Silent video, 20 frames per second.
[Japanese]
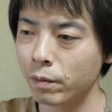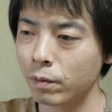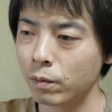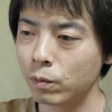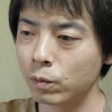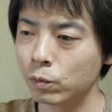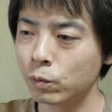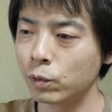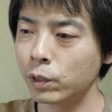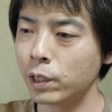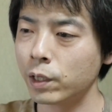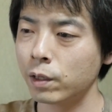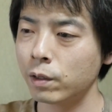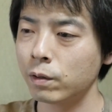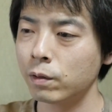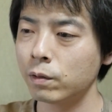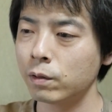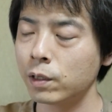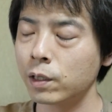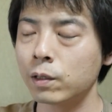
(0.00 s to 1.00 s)
ほんとね
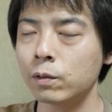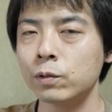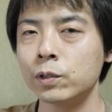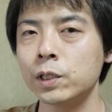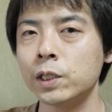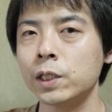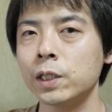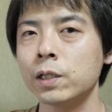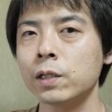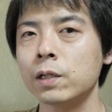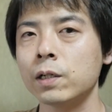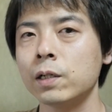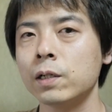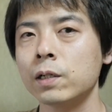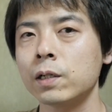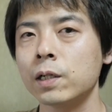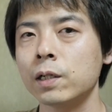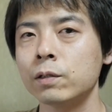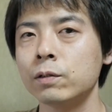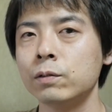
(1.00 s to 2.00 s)
なんか不思議な
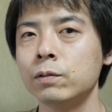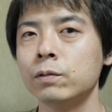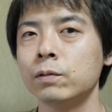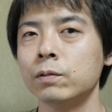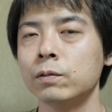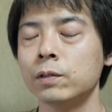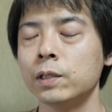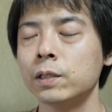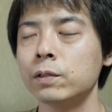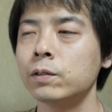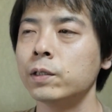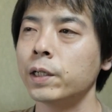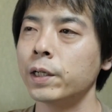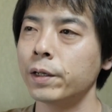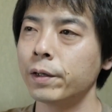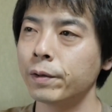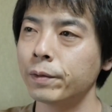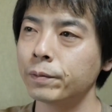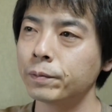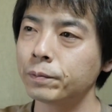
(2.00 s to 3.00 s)
感覚ですね。
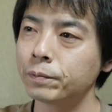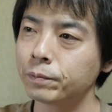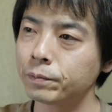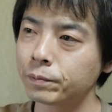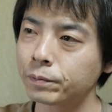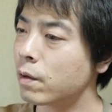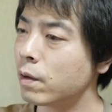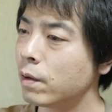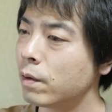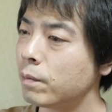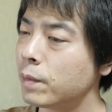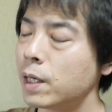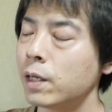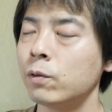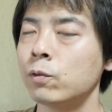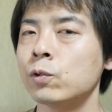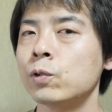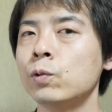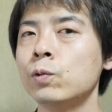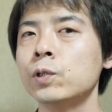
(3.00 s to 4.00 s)
まあ、あ
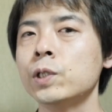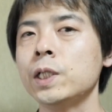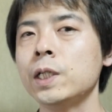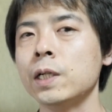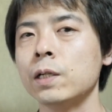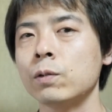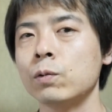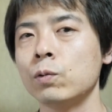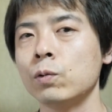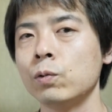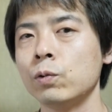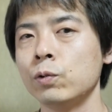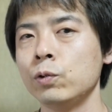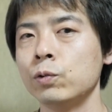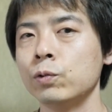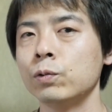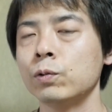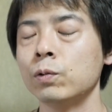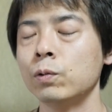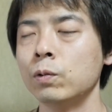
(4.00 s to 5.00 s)
の正直なところを
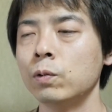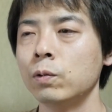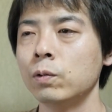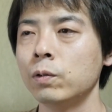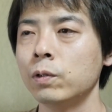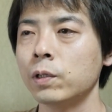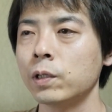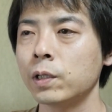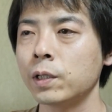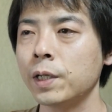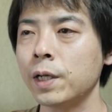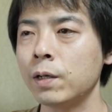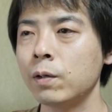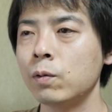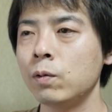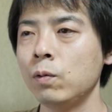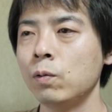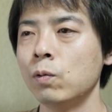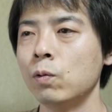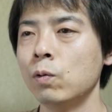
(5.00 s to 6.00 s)
言うと結
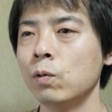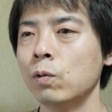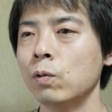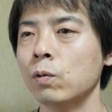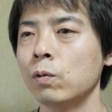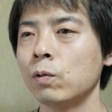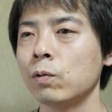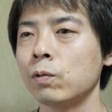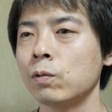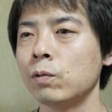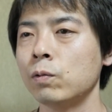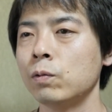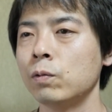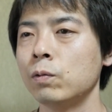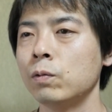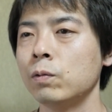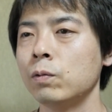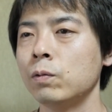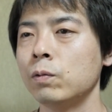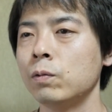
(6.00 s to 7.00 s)
構そ
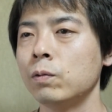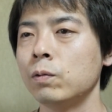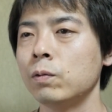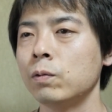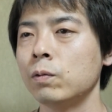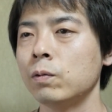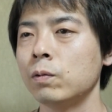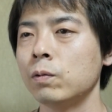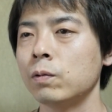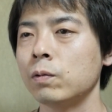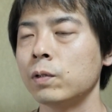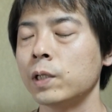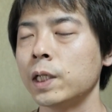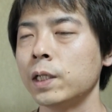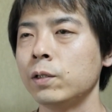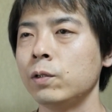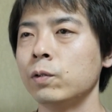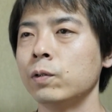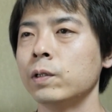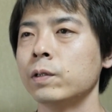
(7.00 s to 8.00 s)
の
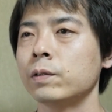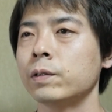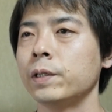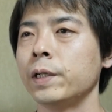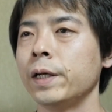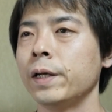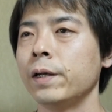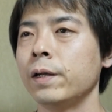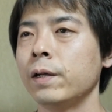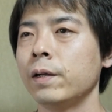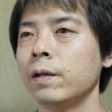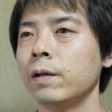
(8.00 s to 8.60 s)
何て言うんですかね、